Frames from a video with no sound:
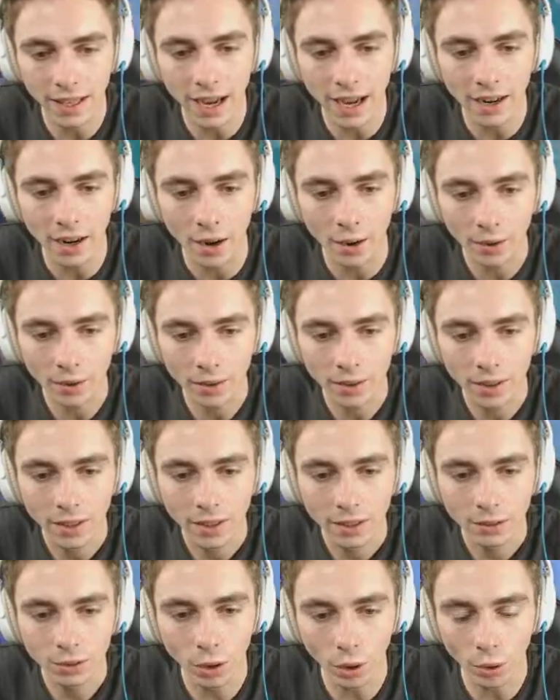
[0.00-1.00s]
Alors,
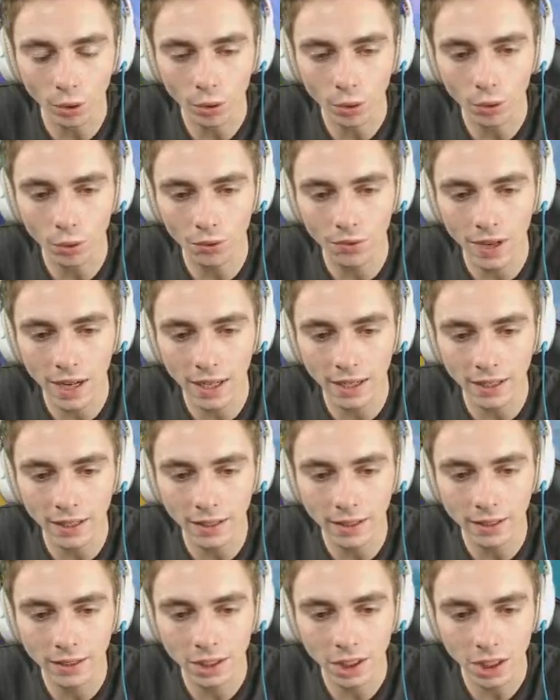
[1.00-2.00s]
donc, on va
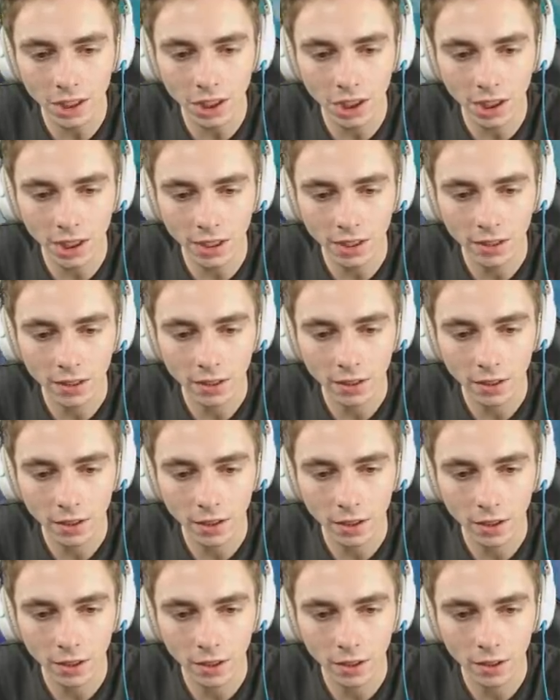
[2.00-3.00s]
aller chercher
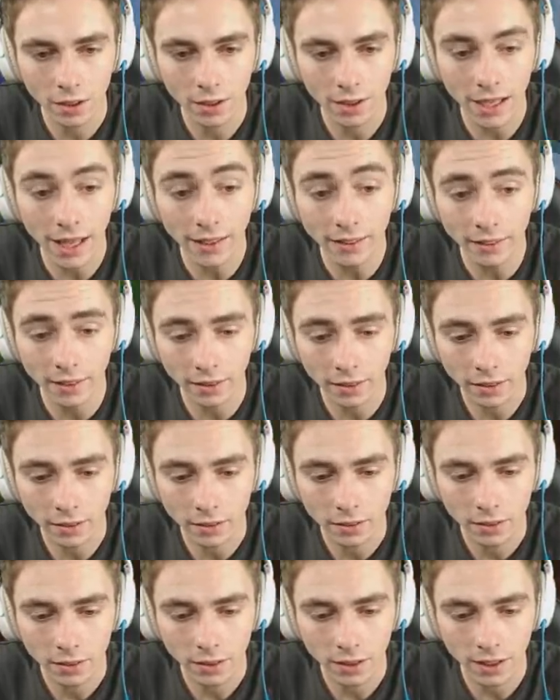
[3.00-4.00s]
euh, l'end.
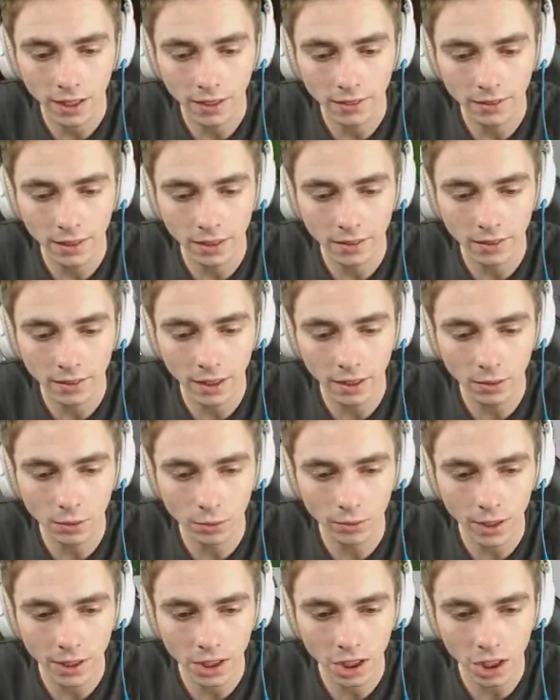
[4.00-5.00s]
L'end, l'end, l'end. On
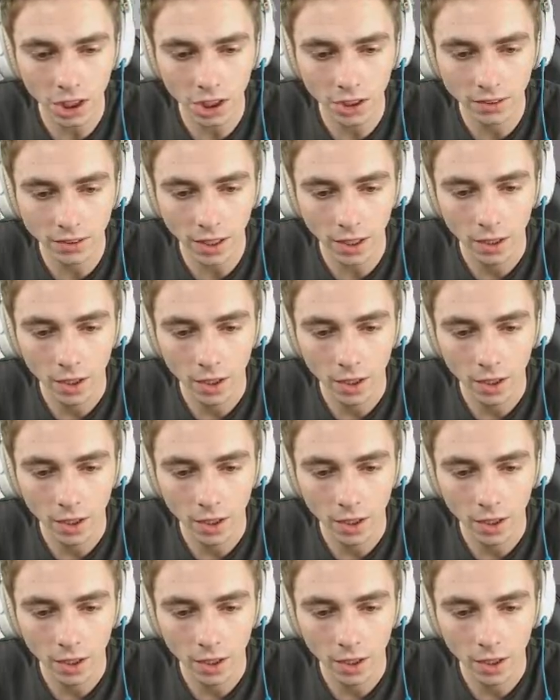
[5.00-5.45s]
va aller chercher ça.